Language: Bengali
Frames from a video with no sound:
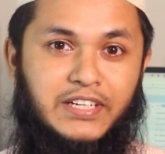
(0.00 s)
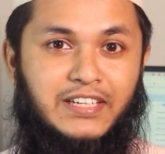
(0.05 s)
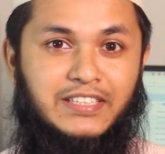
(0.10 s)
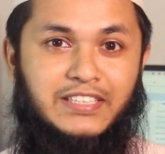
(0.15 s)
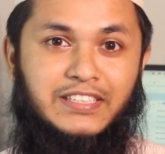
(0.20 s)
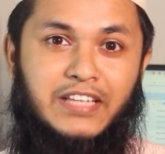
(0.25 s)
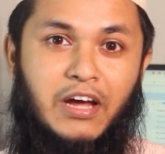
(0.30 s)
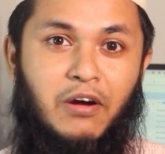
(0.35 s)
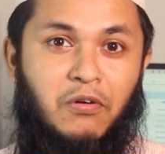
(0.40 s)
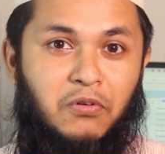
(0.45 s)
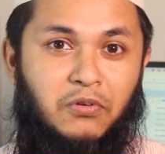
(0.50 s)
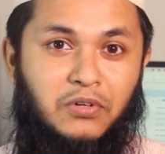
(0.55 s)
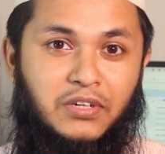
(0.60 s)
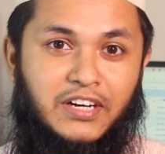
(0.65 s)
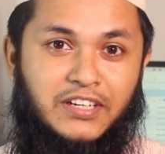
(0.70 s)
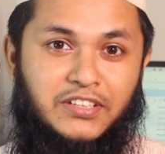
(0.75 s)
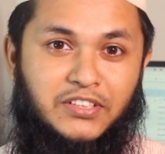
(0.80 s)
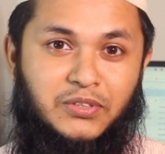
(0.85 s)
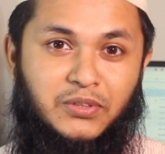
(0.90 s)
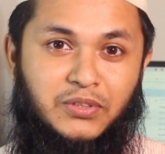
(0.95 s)
ঠিক আছে তাও খুব
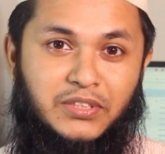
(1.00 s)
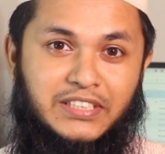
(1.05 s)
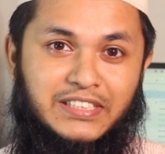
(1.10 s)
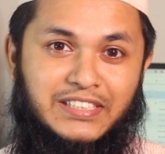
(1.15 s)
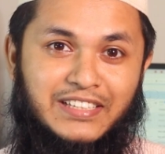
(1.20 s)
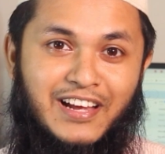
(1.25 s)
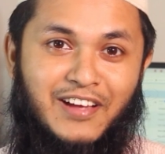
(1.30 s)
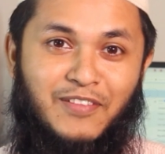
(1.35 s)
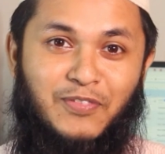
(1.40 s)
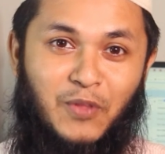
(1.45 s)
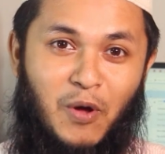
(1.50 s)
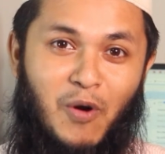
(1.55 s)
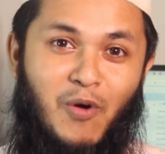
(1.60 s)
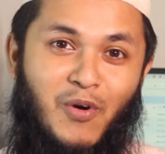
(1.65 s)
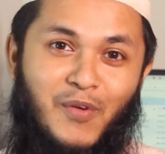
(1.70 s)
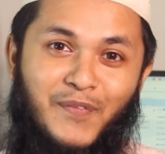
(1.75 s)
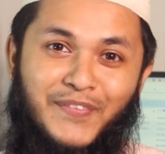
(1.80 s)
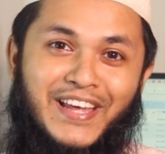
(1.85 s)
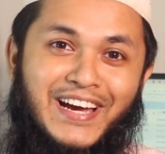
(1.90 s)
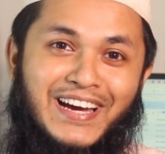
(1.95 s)
কাজ করতেছে না
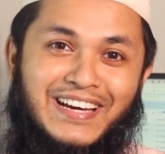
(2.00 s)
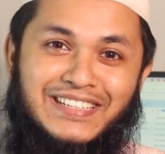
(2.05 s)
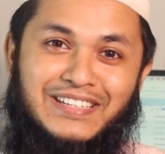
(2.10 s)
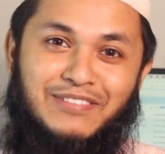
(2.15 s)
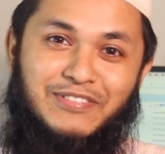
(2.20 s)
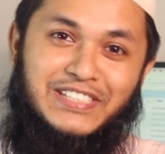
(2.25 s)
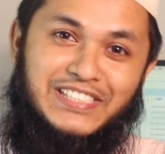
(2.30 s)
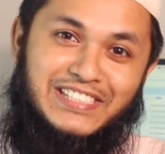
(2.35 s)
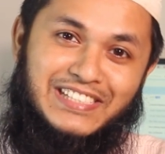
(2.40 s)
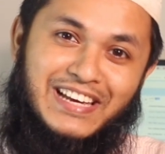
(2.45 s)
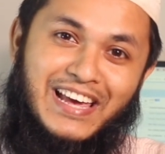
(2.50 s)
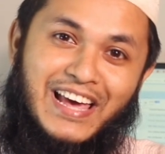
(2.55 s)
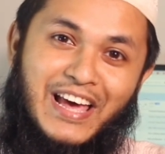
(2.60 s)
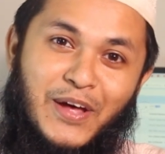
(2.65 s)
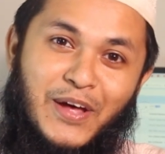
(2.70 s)
তখন দেখা যাবে যে